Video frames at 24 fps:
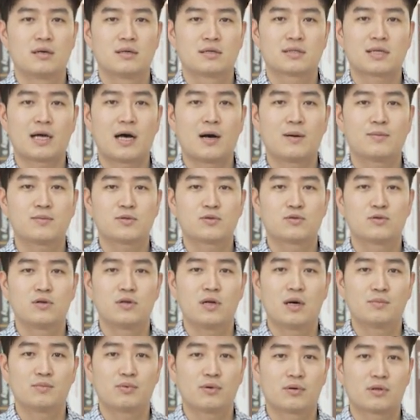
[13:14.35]
사업주
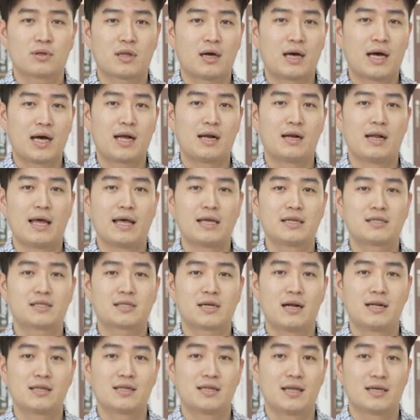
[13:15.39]
훈련 포털
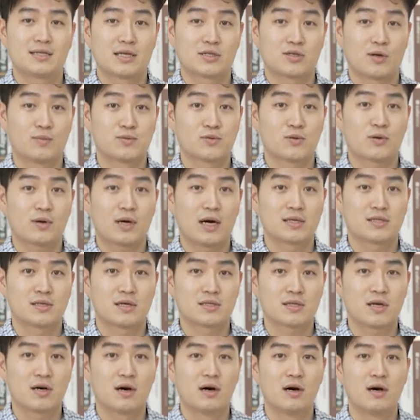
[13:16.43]
에이치알디넷에
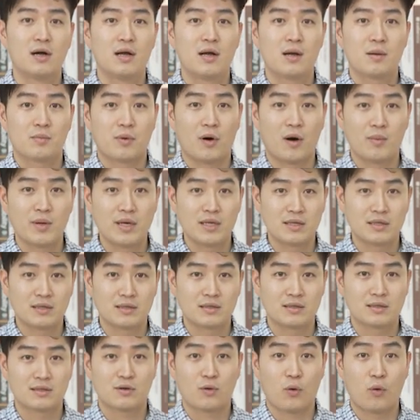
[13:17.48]
접속하셔서
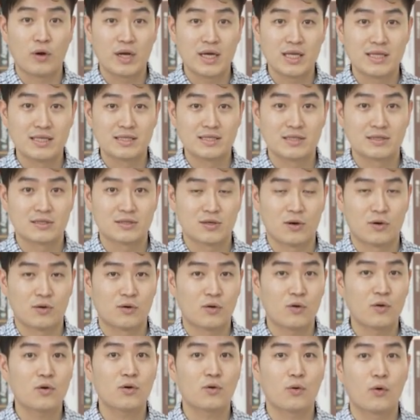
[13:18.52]
법인
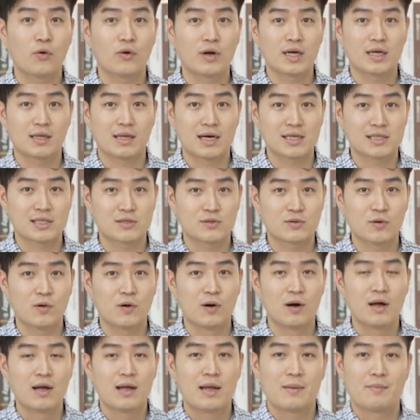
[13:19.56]
공인인증서로
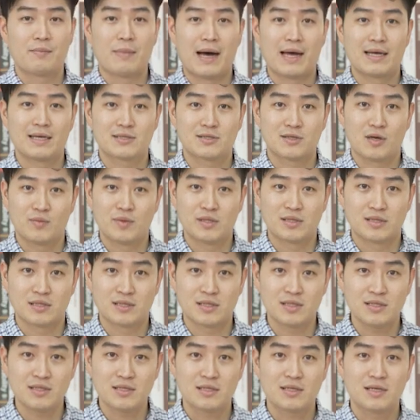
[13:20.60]
로그인하시고 마이
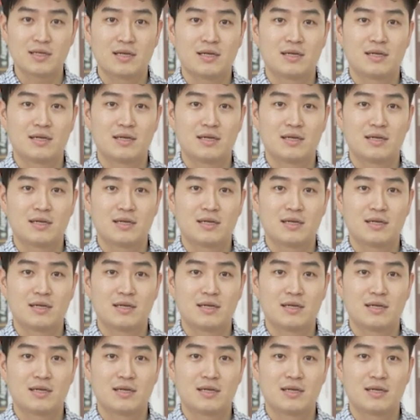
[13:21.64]
서비스